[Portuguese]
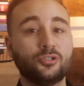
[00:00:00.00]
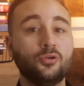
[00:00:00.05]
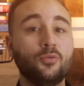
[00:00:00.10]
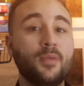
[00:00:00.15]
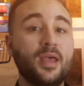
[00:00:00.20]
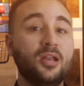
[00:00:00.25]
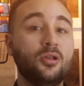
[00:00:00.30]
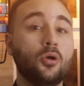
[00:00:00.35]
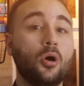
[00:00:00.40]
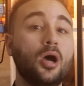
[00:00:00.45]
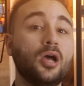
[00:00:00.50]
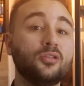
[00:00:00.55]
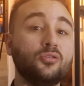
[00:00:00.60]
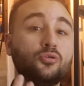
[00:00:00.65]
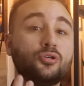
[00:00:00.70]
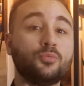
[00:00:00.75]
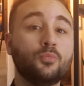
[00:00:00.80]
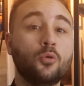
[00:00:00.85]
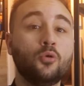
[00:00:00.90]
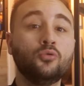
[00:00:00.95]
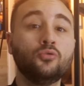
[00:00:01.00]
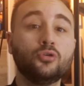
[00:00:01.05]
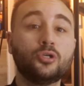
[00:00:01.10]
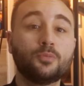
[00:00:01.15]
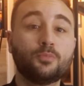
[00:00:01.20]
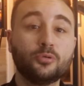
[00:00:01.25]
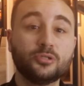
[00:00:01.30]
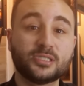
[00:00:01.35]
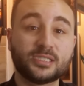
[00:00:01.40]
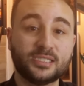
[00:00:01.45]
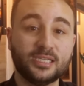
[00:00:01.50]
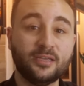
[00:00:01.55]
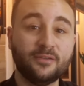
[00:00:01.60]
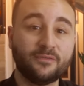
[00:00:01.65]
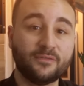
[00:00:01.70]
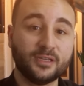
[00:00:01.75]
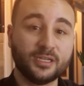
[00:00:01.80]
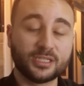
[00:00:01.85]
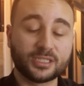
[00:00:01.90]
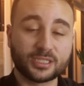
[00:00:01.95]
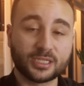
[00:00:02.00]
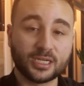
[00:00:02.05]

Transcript: no melhor dos mundos possíveis